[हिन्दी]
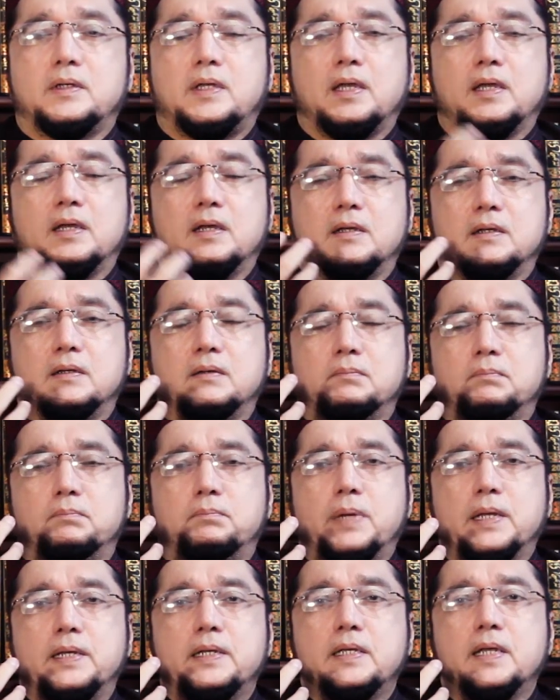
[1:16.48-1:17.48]
के
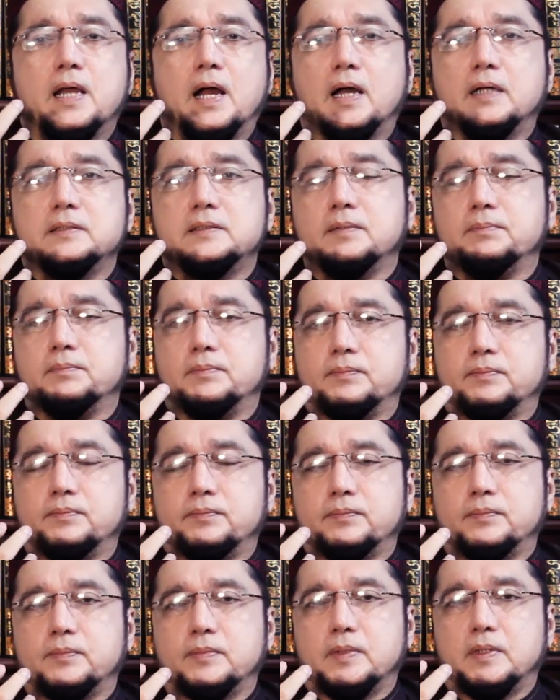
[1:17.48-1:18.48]
बनी आदम
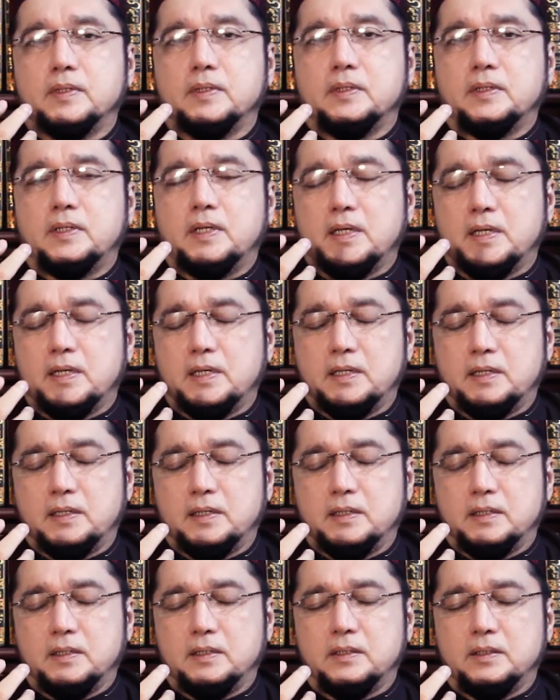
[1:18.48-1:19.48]
के
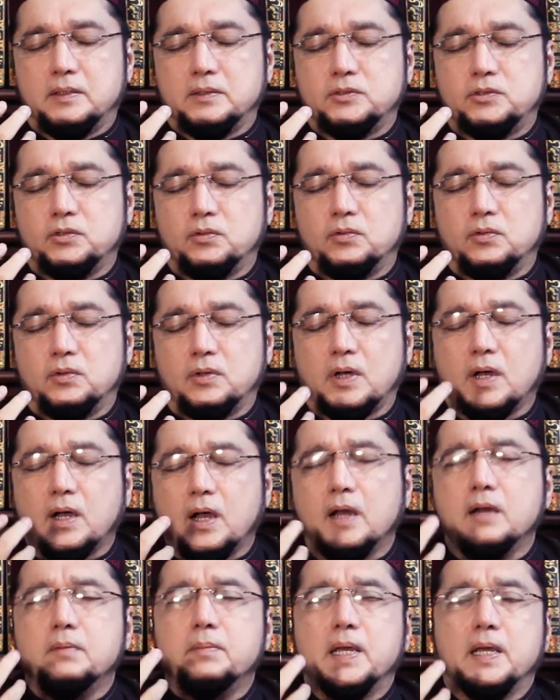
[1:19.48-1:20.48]
जो
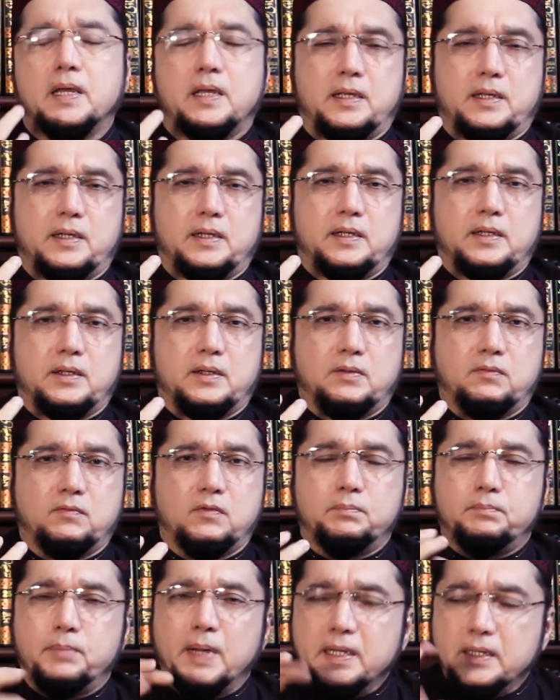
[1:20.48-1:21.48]
कल्ब हैं
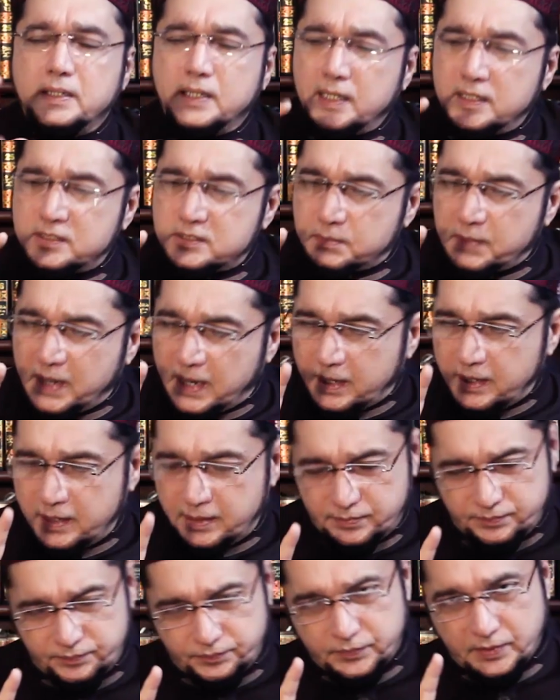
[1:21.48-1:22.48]
वो बीन
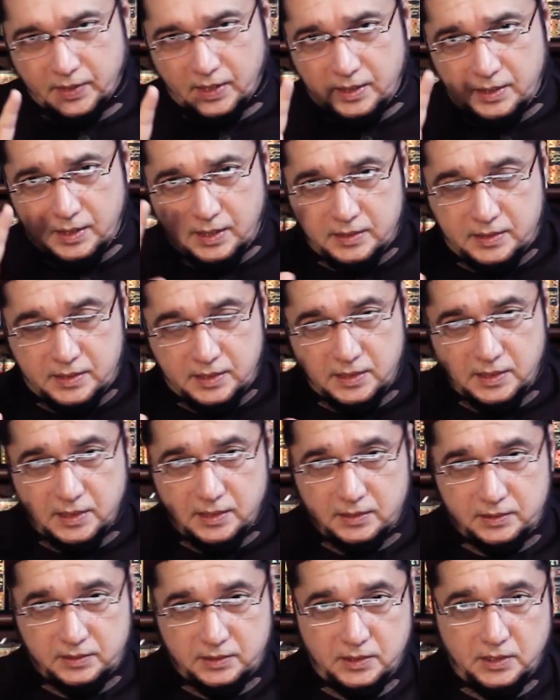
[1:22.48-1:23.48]
इसमाइन अल्लाह की
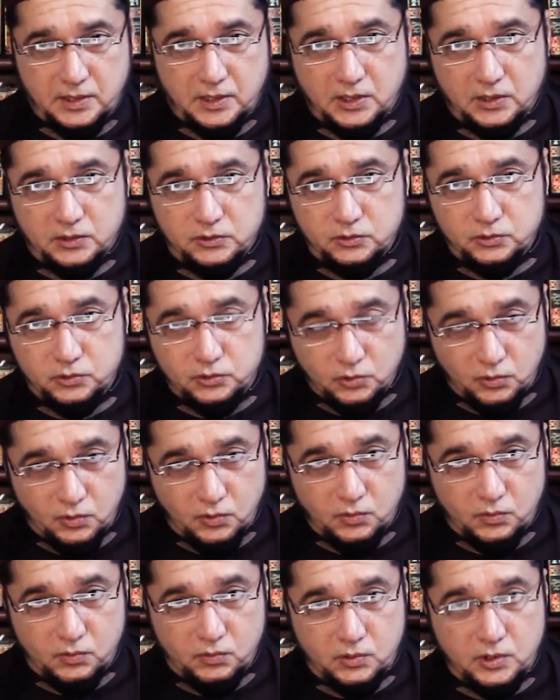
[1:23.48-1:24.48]
इन दो
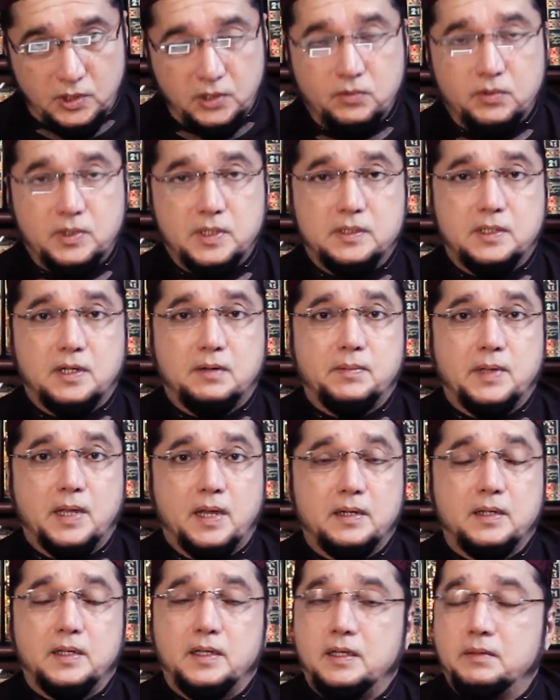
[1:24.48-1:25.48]
उंगलियों के
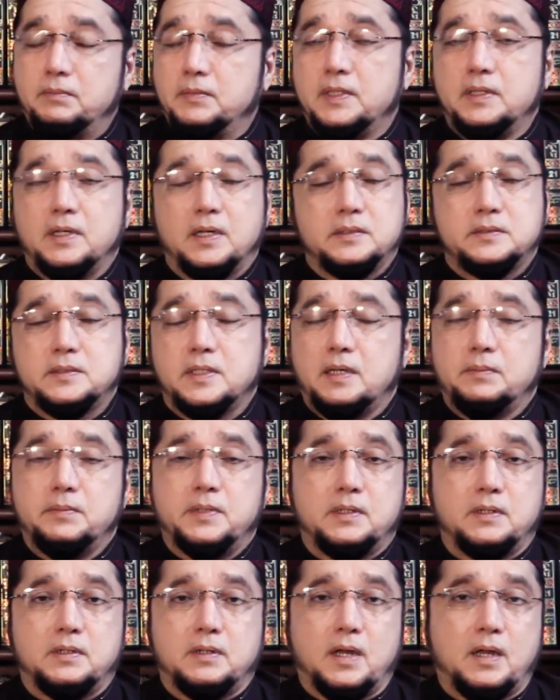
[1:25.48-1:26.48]
दरमियान है मिन
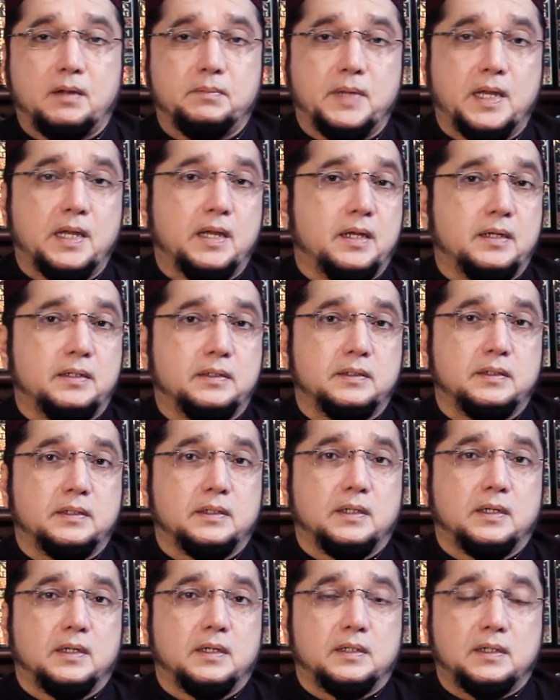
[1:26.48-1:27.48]
आसाबिर रहमान
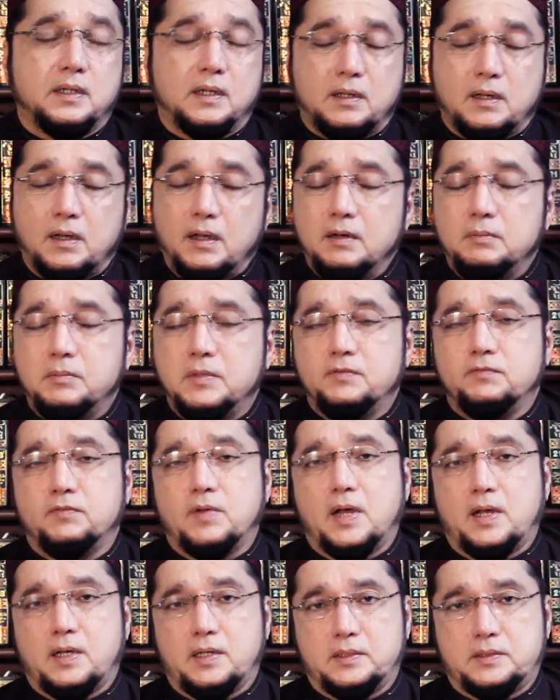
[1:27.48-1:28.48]
का कल्ब
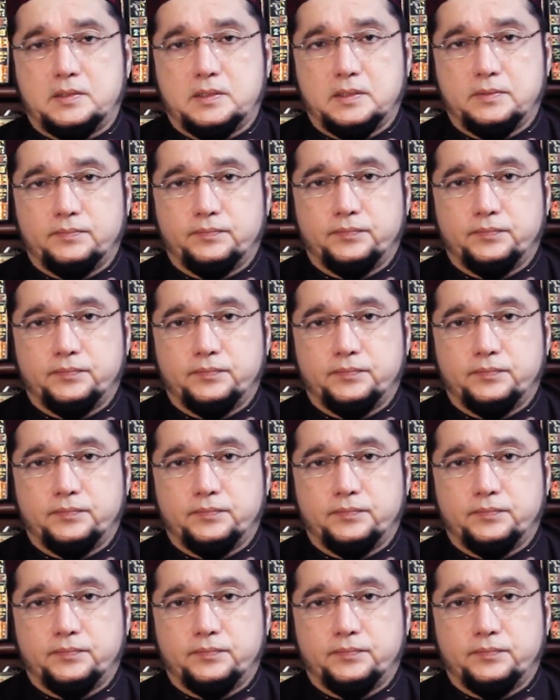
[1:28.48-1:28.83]
वाहिद